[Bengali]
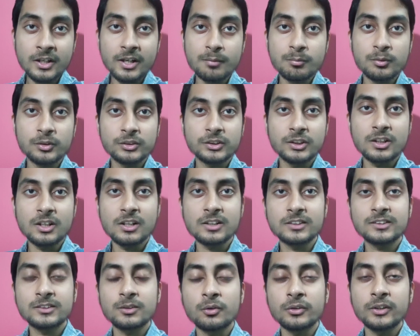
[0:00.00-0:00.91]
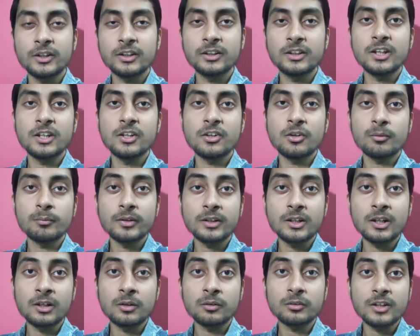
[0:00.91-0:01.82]
এবং সেটা আসতে অনেক দেরি হবে
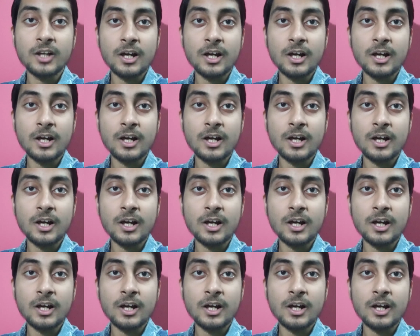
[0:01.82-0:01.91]
কারণ